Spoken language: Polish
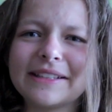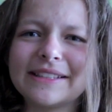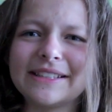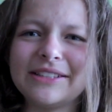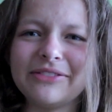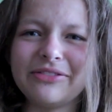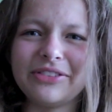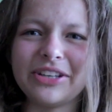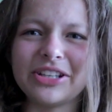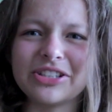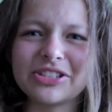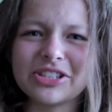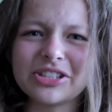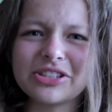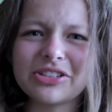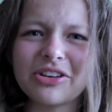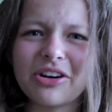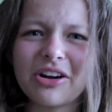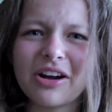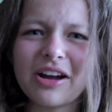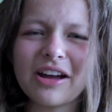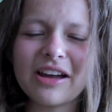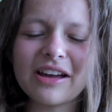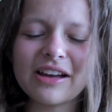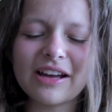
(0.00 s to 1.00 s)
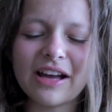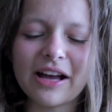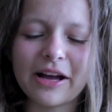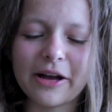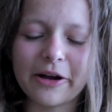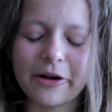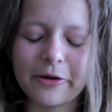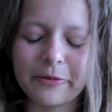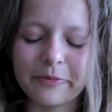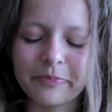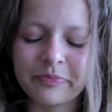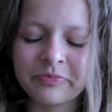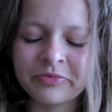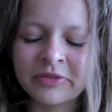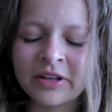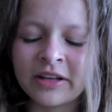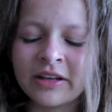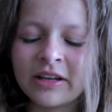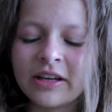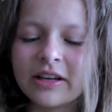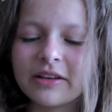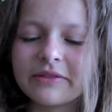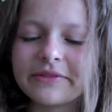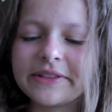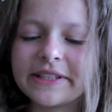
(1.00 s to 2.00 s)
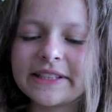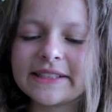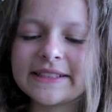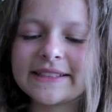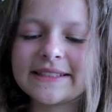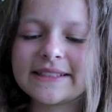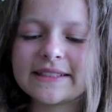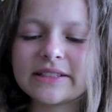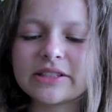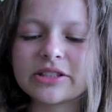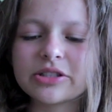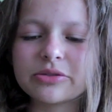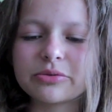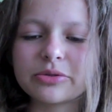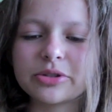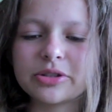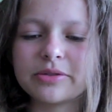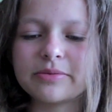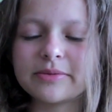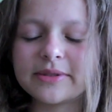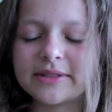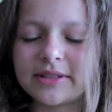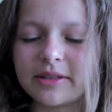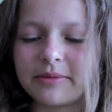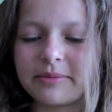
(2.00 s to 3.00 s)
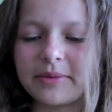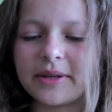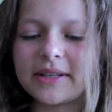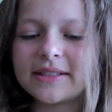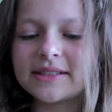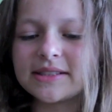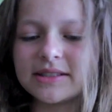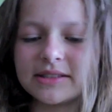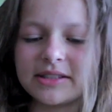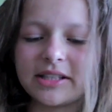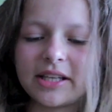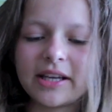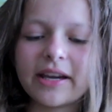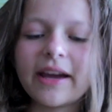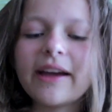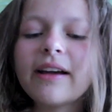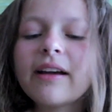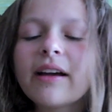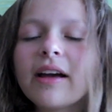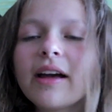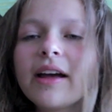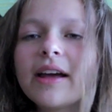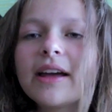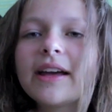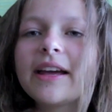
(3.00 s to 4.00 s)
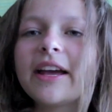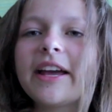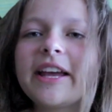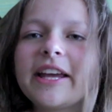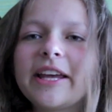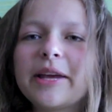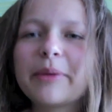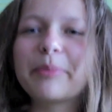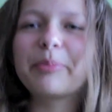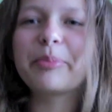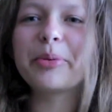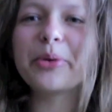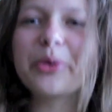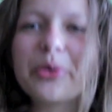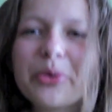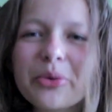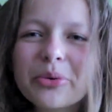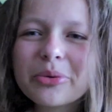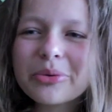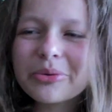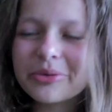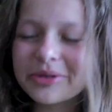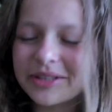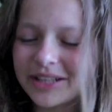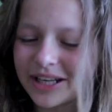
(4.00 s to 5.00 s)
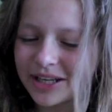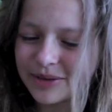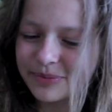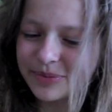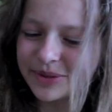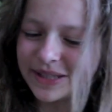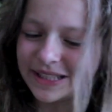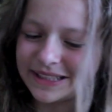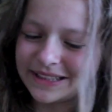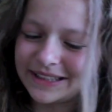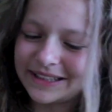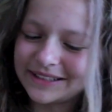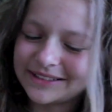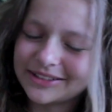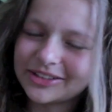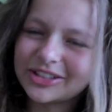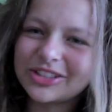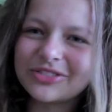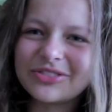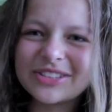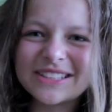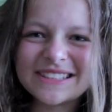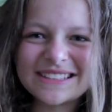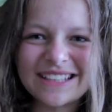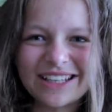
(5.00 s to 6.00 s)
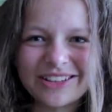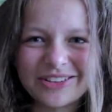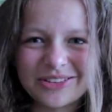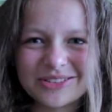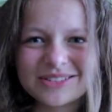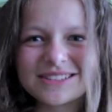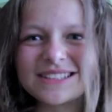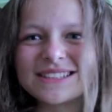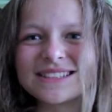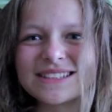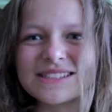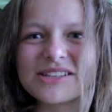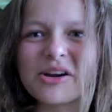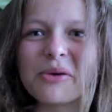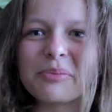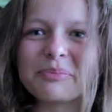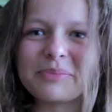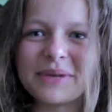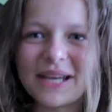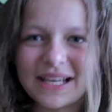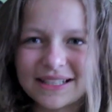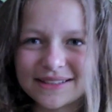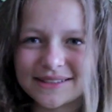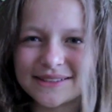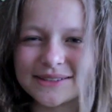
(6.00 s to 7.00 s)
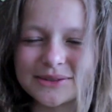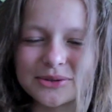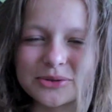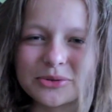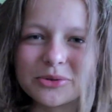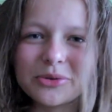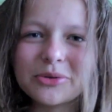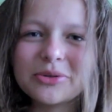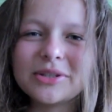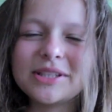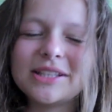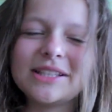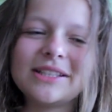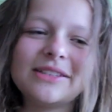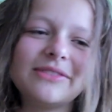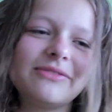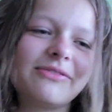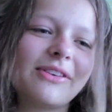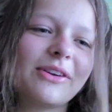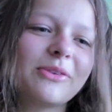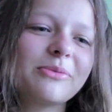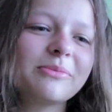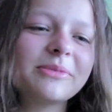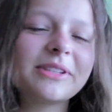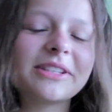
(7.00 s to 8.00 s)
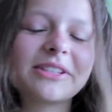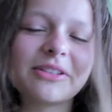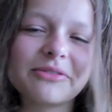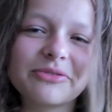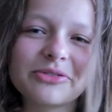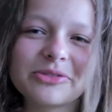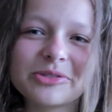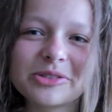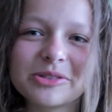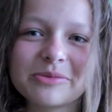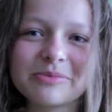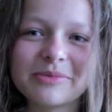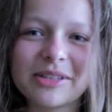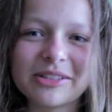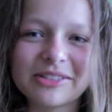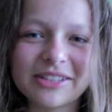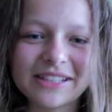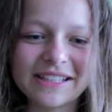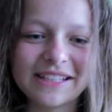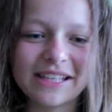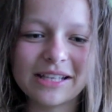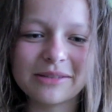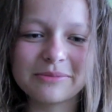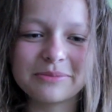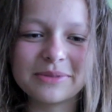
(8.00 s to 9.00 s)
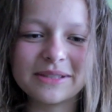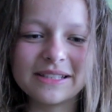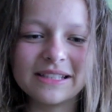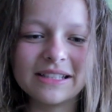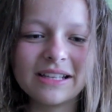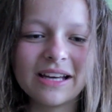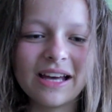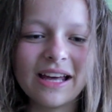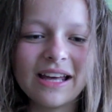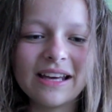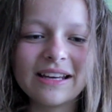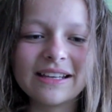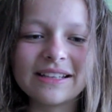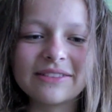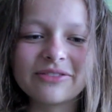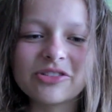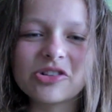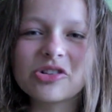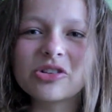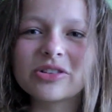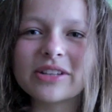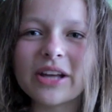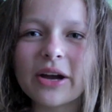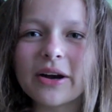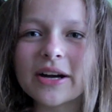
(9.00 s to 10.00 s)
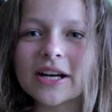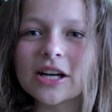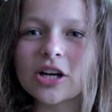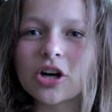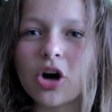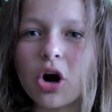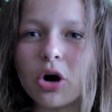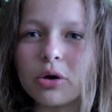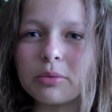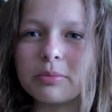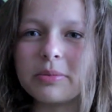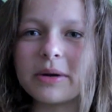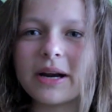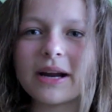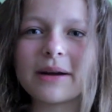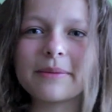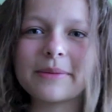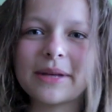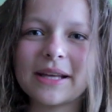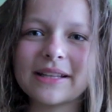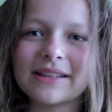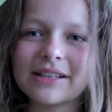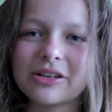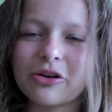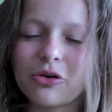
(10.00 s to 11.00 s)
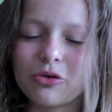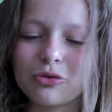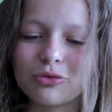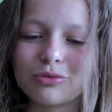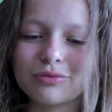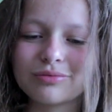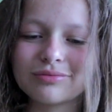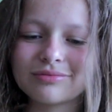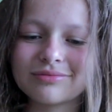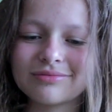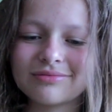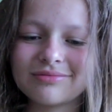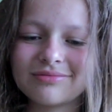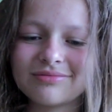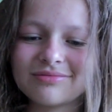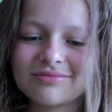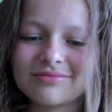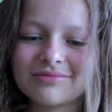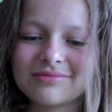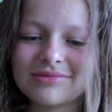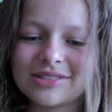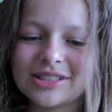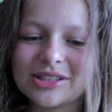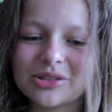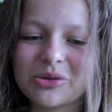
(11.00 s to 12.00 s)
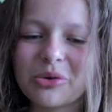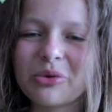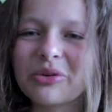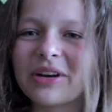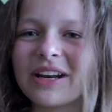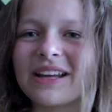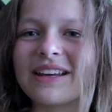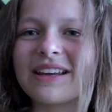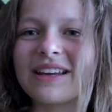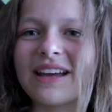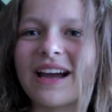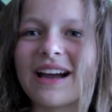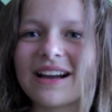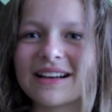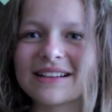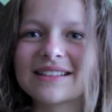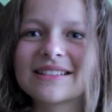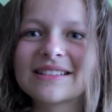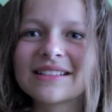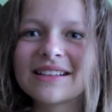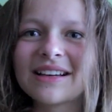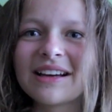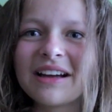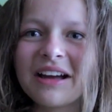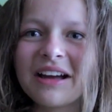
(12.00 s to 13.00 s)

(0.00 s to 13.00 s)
jak zwierzę trochę, um, więc szłyśmy sobie, co nie, i był jakby taki coś wystające z tego piasku i według mnie to miał taki jakby, wyglądała jak kobra, miała taką skórę jak